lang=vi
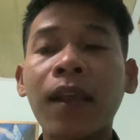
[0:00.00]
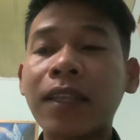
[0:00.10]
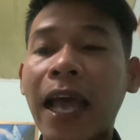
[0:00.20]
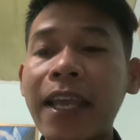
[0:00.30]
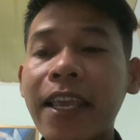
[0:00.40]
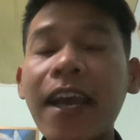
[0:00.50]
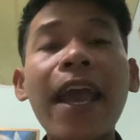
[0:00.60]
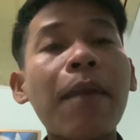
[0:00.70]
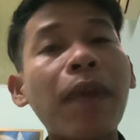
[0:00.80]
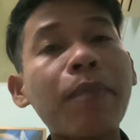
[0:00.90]
tại vì á
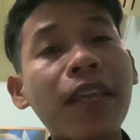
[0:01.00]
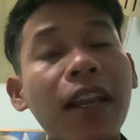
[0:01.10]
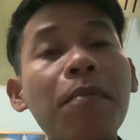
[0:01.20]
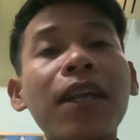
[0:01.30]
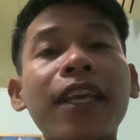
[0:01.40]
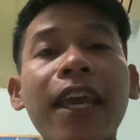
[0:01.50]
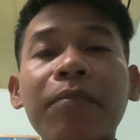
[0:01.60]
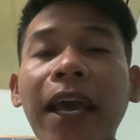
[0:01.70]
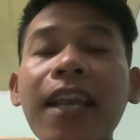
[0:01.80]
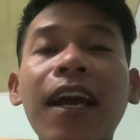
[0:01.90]
em em nhìn ở bên kia
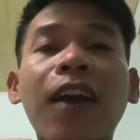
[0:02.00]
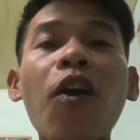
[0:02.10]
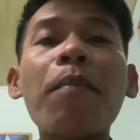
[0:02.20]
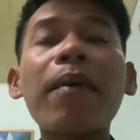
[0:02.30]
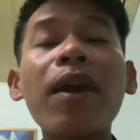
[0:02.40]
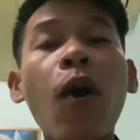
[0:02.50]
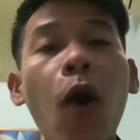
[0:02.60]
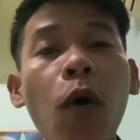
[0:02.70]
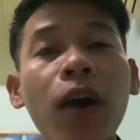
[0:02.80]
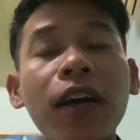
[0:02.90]
em thấy là có bé bé
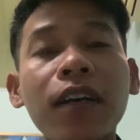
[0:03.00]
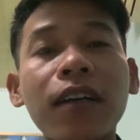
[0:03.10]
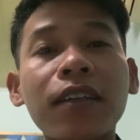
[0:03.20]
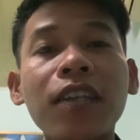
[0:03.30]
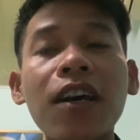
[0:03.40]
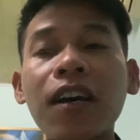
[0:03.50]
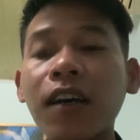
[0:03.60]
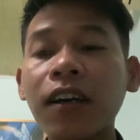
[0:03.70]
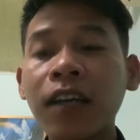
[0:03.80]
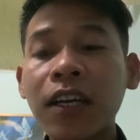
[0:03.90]
hô á
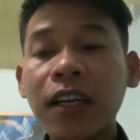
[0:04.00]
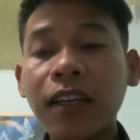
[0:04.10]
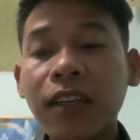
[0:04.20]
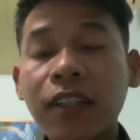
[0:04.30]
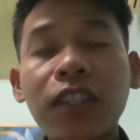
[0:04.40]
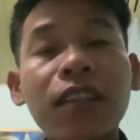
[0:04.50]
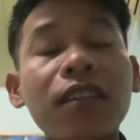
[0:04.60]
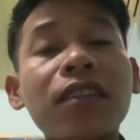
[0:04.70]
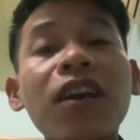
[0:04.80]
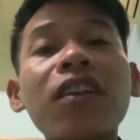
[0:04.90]
nó
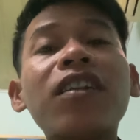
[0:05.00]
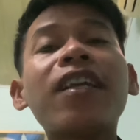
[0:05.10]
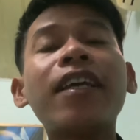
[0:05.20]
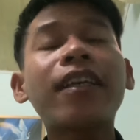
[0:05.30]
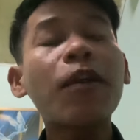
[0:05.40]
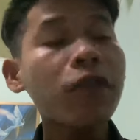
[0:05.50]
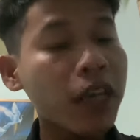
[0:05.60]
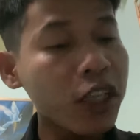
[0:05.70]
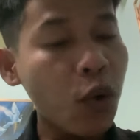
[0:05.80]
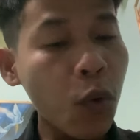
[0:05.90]
nó nó đi giống như
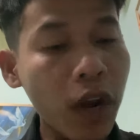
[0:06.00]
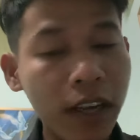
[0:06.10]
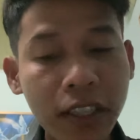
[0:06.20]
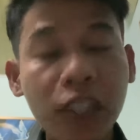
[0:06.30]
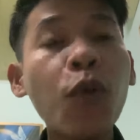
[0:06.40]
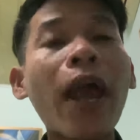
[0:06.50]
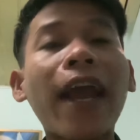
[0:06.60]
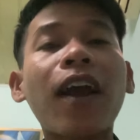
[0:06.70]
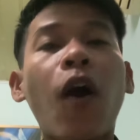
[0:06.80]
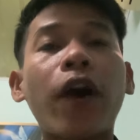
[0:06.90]
cái chú đó chú
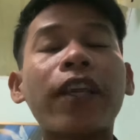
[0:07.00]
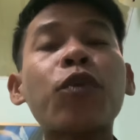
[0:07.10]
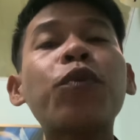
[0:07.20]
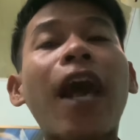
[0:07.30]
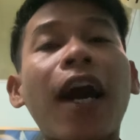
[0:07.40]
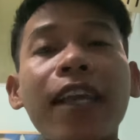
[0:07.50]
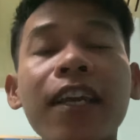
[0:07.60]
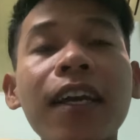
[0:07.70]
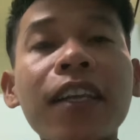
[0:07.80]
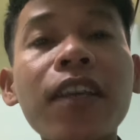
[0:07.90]
đang ngồi chú giỡn
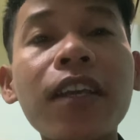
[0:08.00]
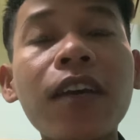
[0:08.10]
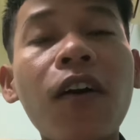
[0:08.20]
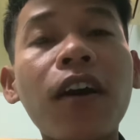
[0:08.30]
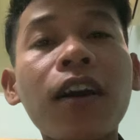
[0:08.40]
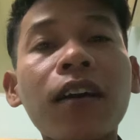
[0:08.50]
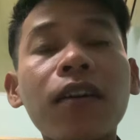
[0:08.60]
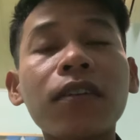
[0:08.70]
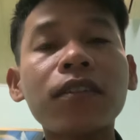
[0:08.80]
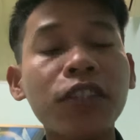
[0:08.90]
với với con ờ,
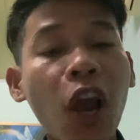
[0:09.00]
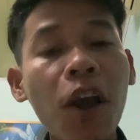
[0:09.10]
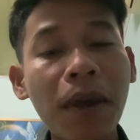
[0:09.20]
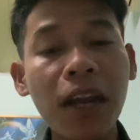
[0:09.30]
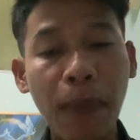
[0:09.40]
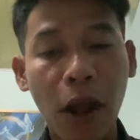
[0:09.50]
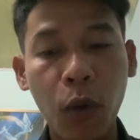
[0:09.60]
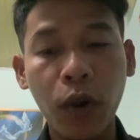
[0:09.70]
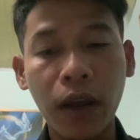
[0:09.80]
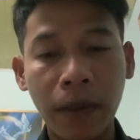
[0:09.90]
chó mà nó
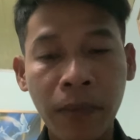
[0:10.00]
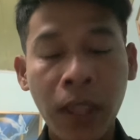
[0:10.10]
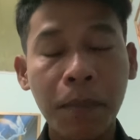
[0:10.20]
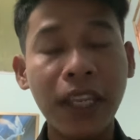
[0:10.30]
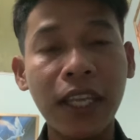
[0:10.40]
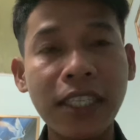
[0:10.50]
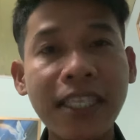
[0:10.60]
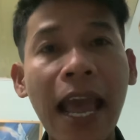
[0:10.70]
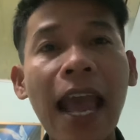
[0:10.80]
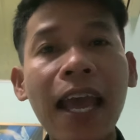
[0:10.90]
màu ờ, mình nhìn
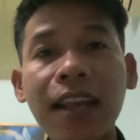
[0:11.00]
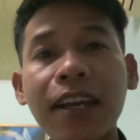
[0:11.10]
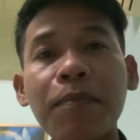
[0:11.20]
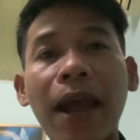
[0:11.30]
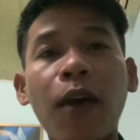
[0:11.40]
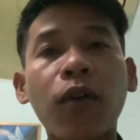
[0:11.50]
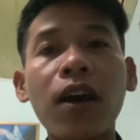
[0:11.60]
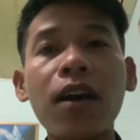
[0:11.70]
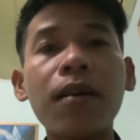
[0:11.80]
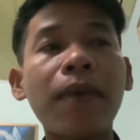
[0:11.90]
xa nó cái màu
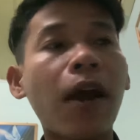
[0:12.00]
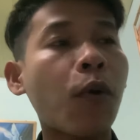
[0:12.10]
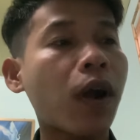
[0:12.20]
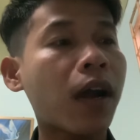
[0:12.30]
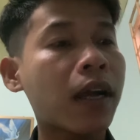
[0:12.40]
nó màu